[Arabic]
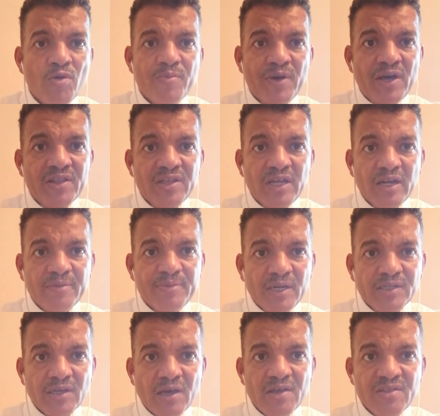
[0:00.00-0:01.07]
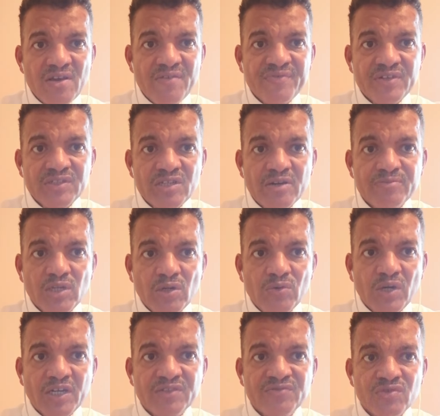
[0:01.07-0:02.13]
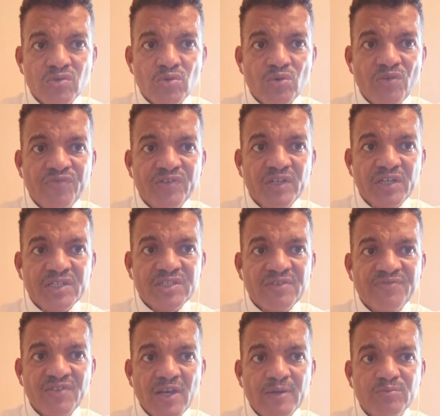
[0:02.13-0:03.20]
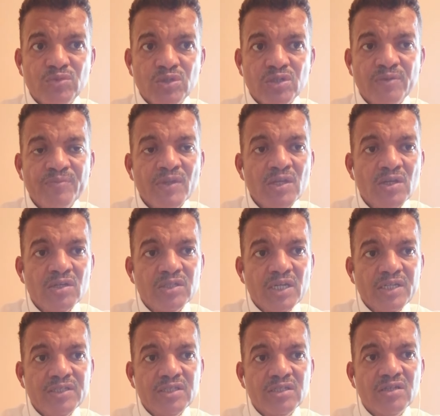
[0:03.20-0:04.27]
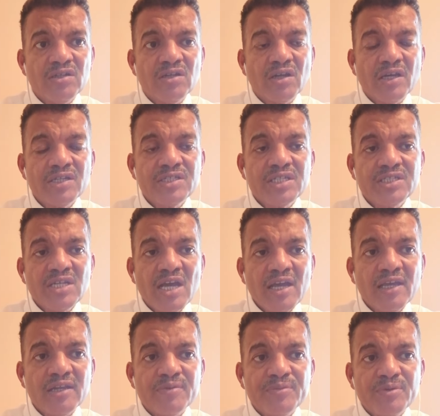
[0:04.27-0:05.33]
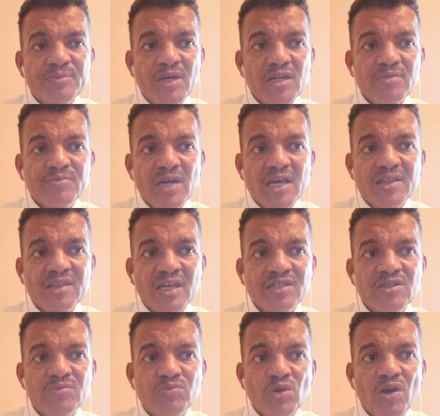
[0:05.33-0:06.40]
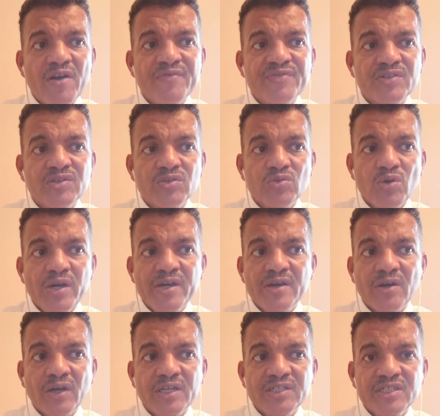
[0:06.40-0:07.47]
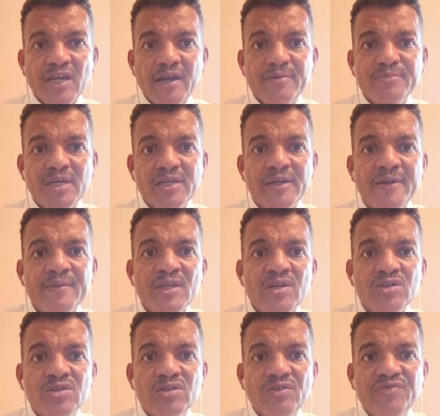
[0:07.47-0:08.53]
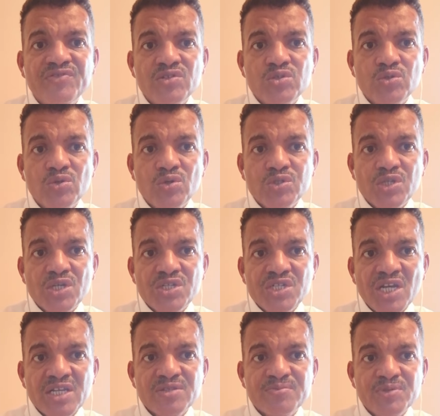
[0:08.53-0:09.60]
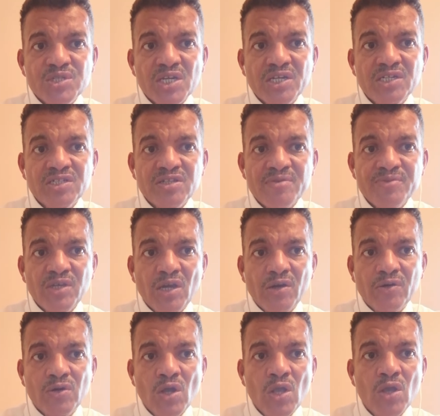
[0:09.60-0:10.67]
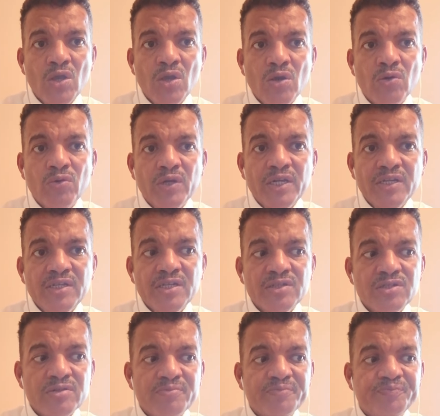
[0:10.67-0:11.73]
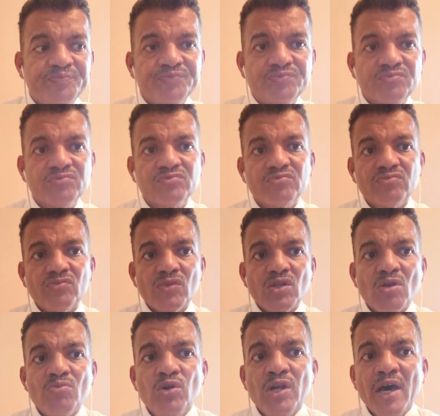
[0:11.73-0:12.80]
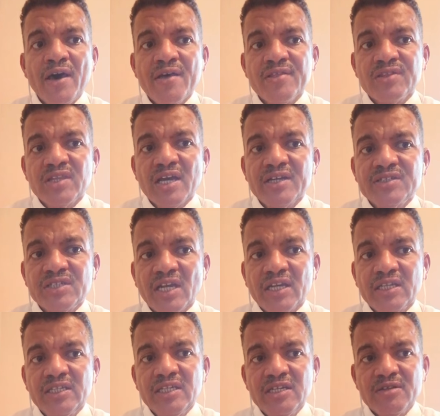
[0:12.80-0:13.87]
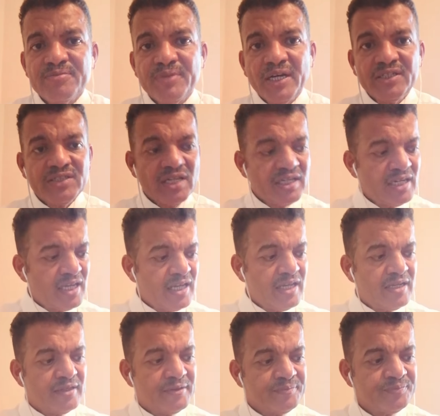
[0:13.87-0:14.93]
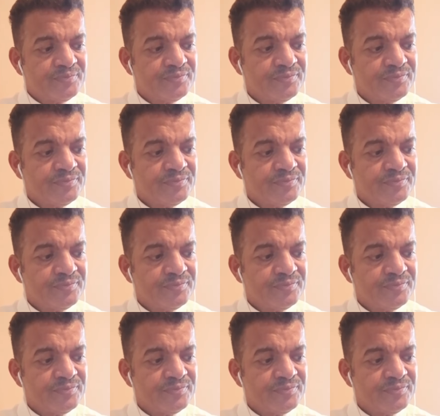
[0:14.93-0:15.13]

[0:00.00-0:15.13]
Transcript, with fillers: ومع ذلك بعد قضاء فترة من الوقت في ظروف الارتفاع المر... يعني آه، قد يتأقلم المرء مع الضغط المنخفض وقد يعمل آه، فيزيولوجيا الشخص بشكل طبيعي ولن يتم ملاحظة التغيير بعد الآن